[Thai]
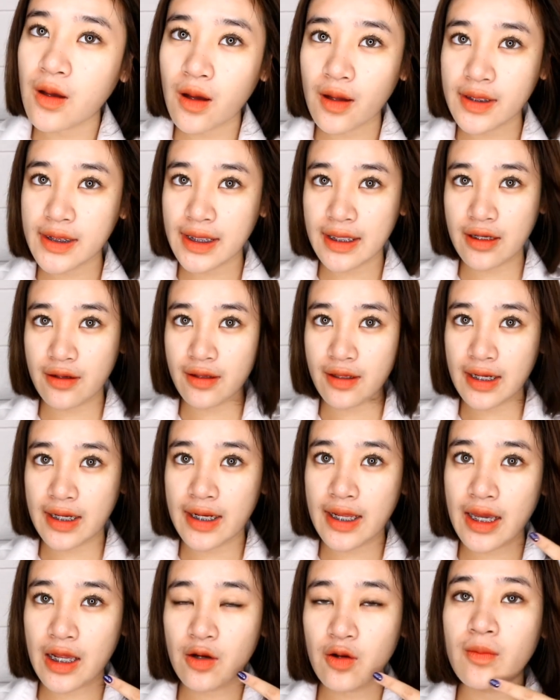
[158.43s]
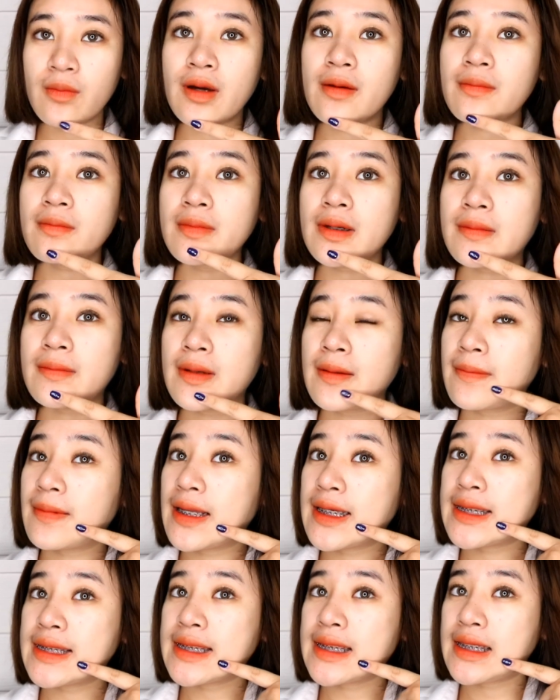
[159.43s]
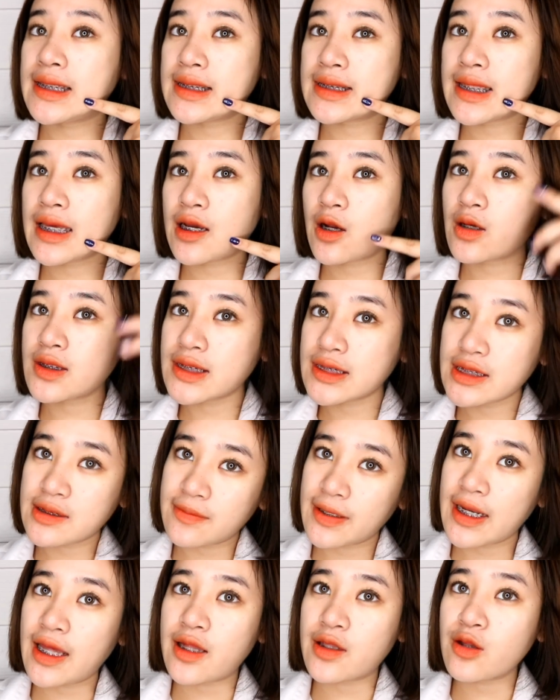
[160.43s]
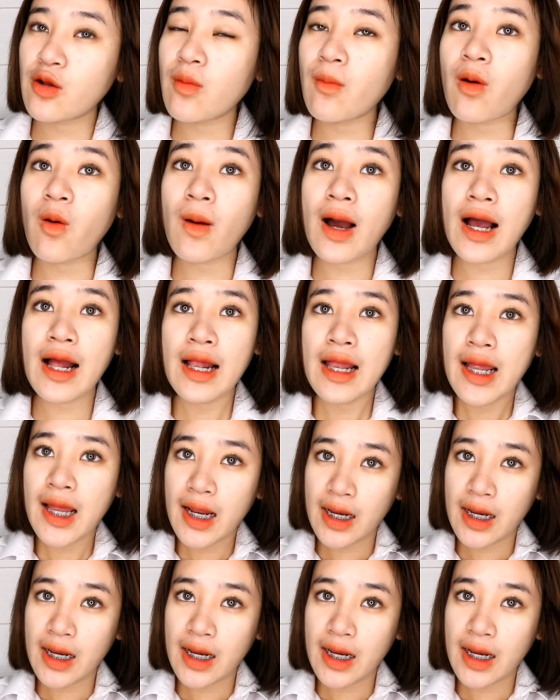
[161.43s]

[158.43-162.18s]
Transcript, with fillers: ก็เสร็จแล้วนะคะ ได้อารมณ์แบบเหมือนแบบไล่สี แต่ก็จะติดไปทางส้มเพราะว่า